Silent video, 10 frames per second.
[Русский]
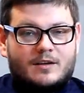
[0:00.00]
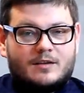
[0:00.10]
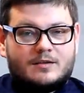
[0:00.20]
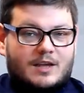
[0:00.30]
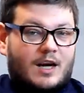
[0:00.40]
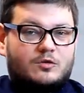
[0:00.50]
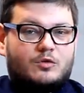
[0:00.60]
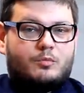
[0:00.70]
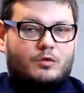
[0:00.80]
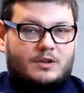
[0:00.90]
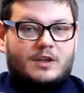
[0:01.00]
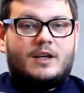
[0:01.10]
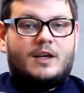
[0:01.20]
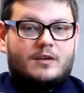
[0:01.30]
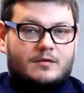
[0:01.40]
сразу
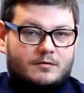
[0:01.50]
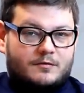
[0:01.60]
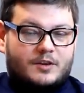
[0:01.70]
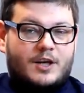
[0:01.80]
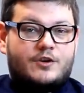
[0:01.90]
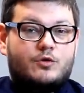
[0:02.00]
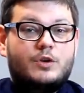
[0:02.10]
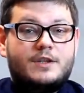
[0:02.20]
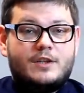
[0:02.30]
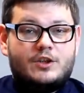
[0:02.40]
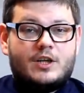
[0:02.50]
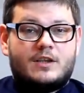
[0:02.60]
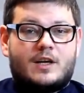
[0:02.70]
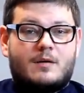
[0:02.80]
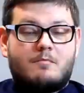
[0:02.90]
после встречи у
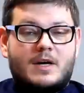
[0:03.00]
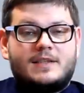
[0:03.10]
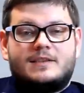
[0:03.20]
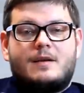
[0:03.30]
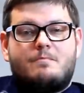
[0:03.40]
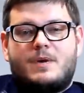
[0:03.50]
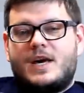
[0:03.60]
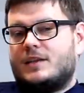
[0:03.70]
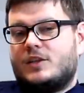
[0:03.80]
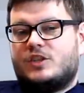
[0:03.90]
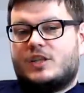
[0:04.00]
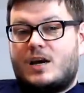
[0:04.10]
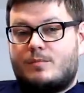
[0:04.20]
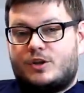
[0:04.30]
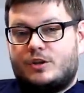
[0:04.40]
Резниченко Борис Альбертович
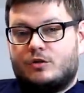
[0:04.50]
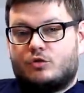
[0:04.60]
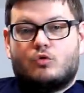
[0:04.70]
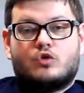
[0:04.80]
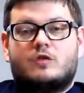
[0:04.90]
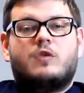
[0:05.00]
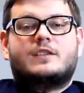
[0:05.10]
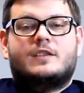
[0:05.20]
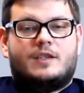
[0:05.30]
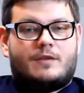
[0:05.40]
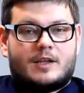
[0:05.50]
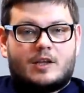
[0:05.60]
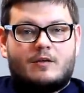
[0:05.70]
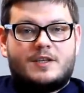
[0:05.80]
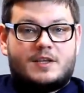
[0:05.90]
сообщил, что уже
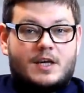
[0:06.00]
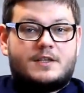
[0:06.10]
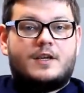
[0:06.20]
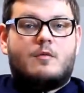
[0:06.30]
29 сессия